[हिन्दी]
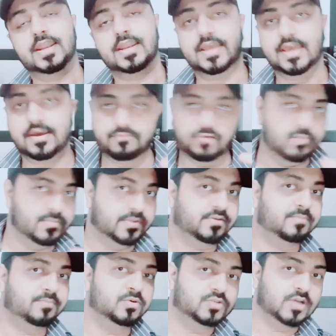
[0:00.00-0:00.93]
कर रही है वो मैं
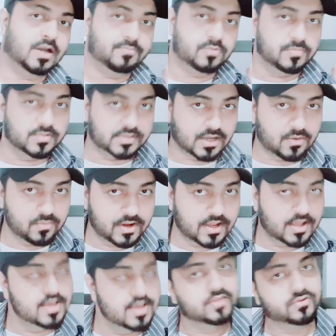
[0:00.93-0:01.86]
सब कुछ आपको
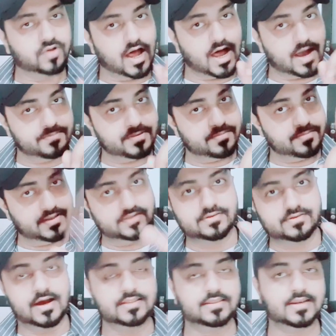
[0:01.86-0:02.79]
बताऊंगा तो आपने मेरे
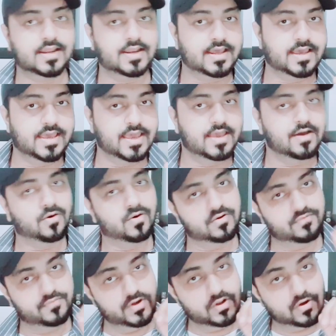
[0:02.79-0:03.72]
साथ रहना है
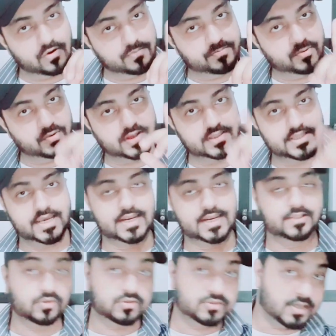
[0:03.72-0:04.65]
और वीडियो को पूरा
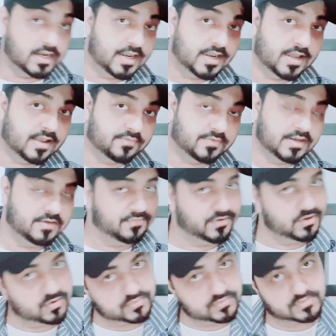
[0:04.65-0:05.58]
देखना है तो चले नाजरीन
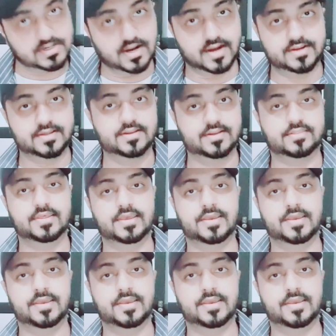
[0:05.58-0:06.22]
वीडियो को स्टार्ट करते